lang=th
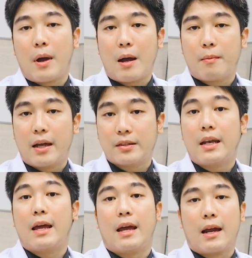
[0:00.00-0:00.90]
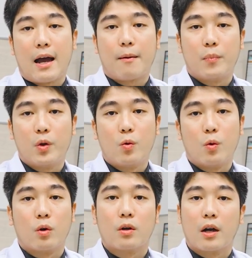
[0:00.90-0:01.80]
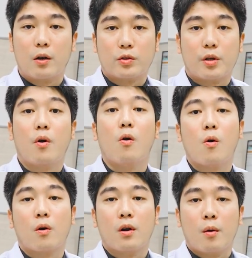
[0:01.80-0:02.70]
ภาพเอ็กซเรย์นะครับดูกระดูกสะโพก